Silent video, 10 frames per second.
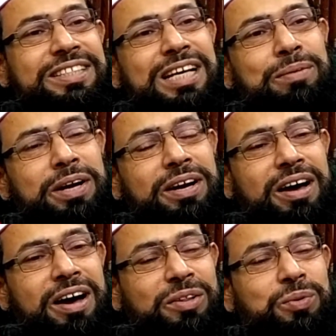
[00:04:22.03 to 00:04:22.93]

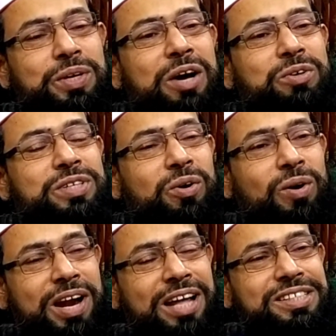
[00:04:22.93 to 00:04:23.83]
আজাবান্নার দুনিয়ারও
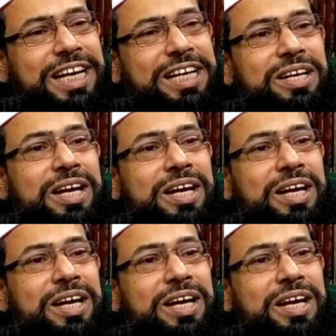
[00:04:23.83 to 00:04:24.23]
কল্যাণ চাই